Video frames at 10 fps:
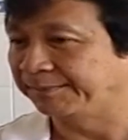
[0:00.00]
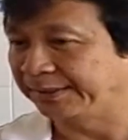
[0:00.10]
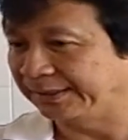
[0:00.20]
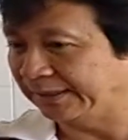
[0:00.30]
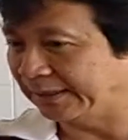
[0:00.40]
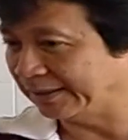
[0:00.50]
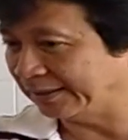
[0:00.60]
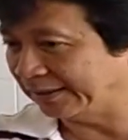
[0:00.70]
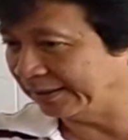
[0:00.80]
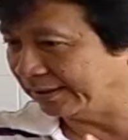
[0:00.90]
พื้นที่เล่น
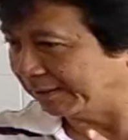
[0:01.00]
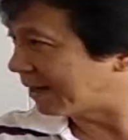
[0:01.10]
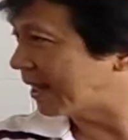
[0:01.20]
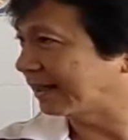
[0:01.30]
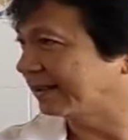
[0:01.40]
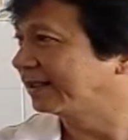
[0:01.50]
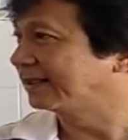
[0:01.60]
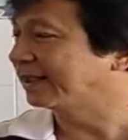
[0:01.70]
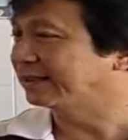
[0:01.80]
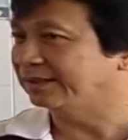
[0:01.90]
ที่ดีมาก
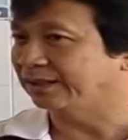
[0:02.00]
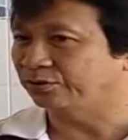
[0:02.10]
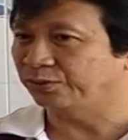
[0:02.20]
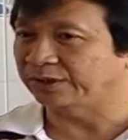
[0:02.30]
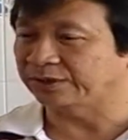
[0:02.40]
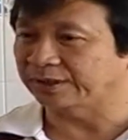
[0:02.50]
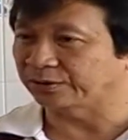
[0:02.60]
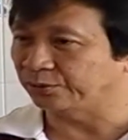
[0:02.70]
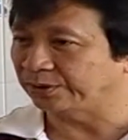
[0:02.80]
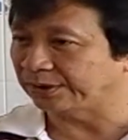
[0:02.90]
นะที่จะช่วยกระ
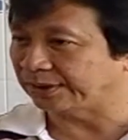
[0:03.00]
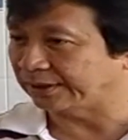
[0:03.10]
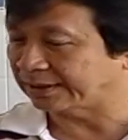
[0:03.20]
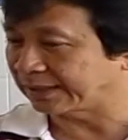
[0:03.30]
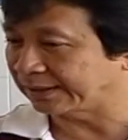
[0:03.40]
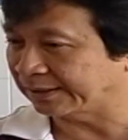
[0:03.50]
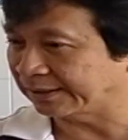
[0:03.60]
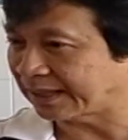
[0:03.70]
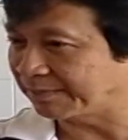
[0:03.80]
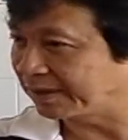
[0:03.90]
ตุ้นทั้ง
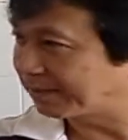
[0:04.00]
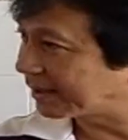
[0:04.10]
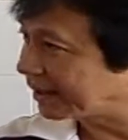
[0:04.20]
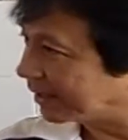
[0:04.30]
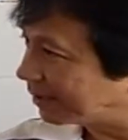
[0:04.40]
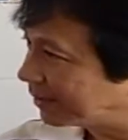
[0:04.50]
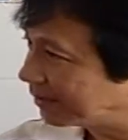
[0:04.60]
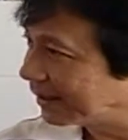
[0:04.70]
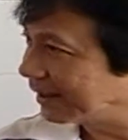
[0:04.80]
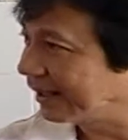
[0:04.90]
กล้ามเนื้อมัดใหญ่กล้ามเนื้อ
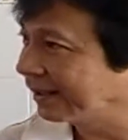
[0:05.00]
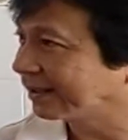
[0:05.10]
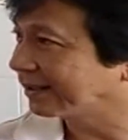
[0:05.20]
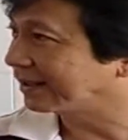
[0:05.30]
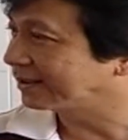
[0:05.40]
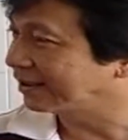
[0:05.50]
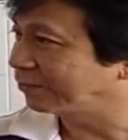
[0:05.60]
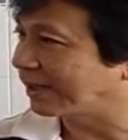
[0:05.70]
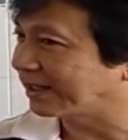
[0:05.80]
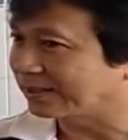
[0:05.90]
มัดเล็ก การเคลื่อน
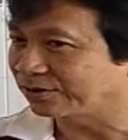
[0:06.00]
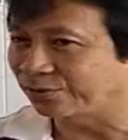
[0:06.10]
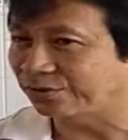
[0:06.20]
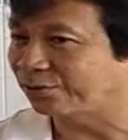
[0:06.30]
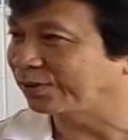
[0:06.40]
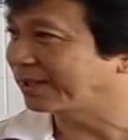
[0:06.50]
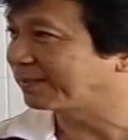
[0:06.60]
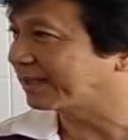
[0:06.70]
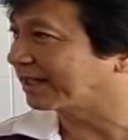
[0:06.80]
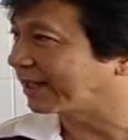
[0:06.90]
ไหวการทรงตัว การป
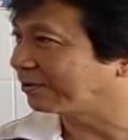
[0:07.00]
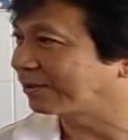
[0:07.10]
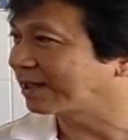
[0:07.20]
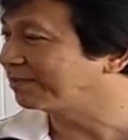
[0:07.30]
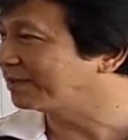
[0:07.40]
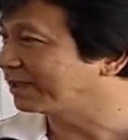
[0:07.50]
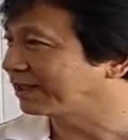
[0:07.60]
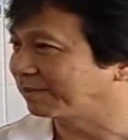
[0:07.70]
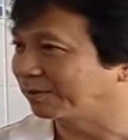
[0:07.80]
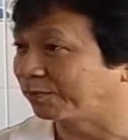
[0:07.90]
ระสานงานของกล้ามเนื้อ
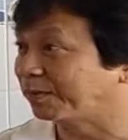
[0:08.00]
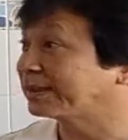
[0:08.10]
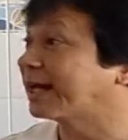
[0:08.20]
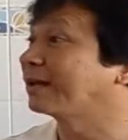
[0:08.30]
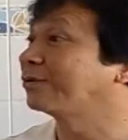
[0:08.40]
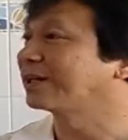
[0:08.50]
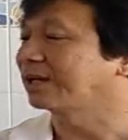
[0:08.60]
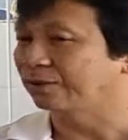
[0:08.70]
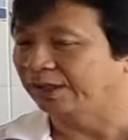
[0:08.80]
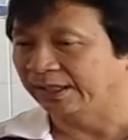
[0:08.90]
กับระบบประสาทของ
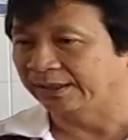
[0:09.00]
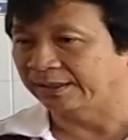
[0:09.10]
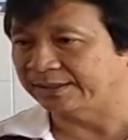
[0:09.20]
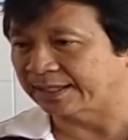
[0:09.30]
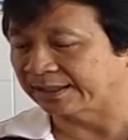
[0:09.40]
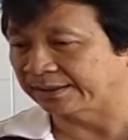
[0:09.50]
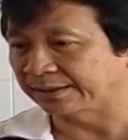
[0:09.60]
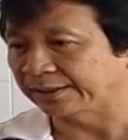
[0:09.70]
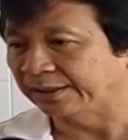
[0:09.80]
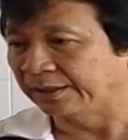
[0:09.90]
เขา และยัง
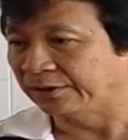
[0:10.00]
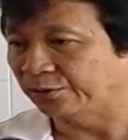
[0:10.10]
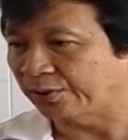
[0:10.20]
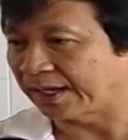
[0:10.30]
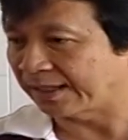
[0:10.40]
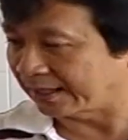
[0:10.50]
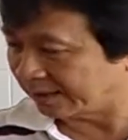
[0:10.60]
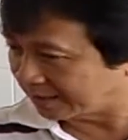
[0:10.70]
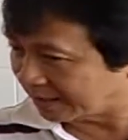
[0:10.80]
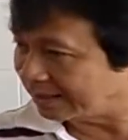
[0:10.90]
ช่วยให้ได้
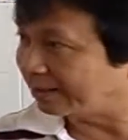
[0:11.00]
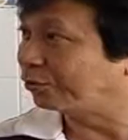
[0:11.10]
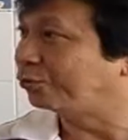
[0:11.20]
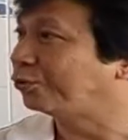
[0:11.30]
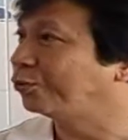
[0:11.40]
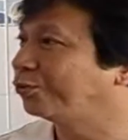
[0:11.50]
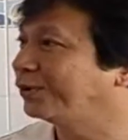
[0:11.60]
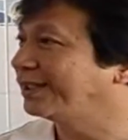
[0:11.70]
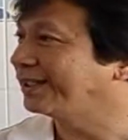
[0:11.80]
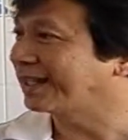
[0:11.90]
ไดเรียนรู้
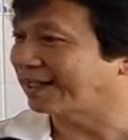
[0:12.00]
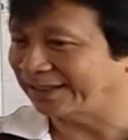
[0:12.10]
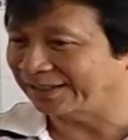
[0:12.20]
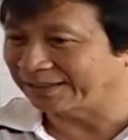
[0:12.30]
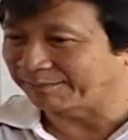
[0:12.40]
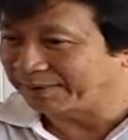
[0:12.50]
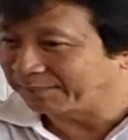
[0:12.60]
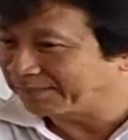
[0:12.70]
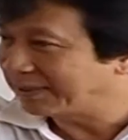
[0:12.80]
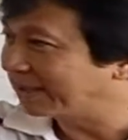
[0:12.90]
วิธีการเล่นกับ
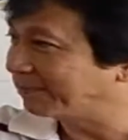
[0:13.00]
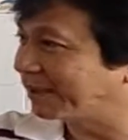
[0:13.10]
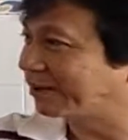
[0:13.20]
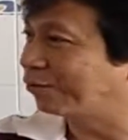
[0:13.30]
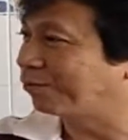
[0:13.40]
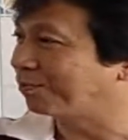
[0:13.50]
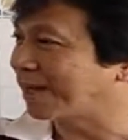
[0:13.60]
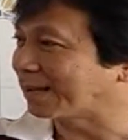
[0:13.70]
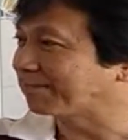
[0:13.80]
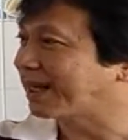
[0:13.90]
เพื่อนๆ เป็นกลุ่ม
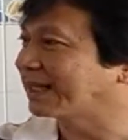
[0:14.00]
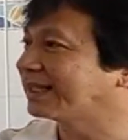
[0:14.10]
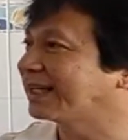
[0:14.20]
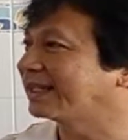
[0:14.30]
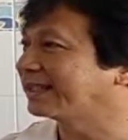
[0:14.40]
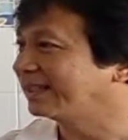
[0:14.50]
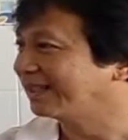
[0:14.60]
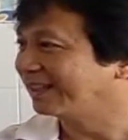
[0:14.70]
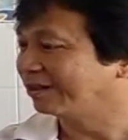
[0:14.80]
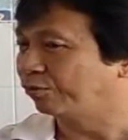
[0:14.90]
แบ่งปันกัน
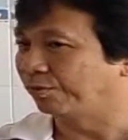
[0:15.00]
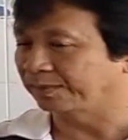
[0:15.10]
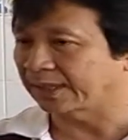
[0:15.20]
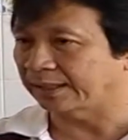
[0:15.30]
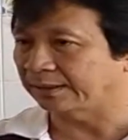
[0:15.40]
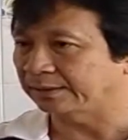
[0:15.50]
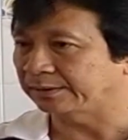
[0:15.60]
รรวมทั้ง